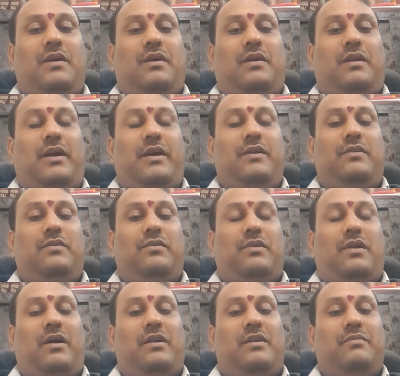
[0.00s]
క్లయింట్లు
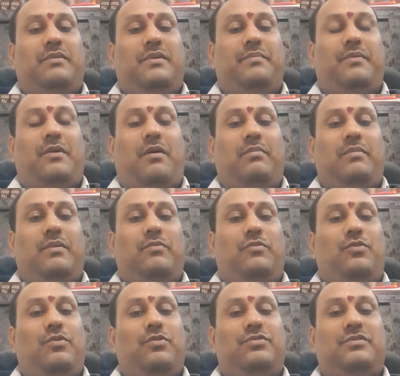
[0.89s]
రావడానికి ప్రాబ్లం
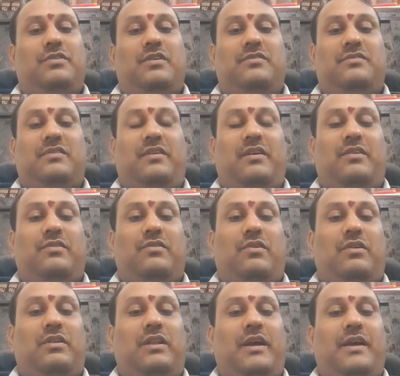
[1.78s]
కోర్స్ నడుస్తుంది అంతా
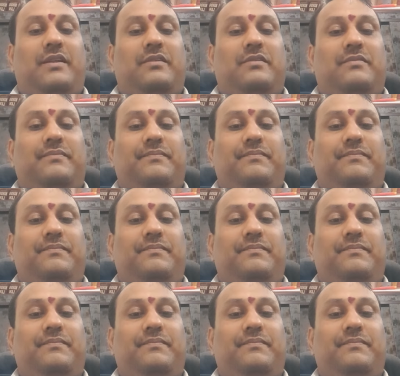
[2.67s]
ఆన్లైన్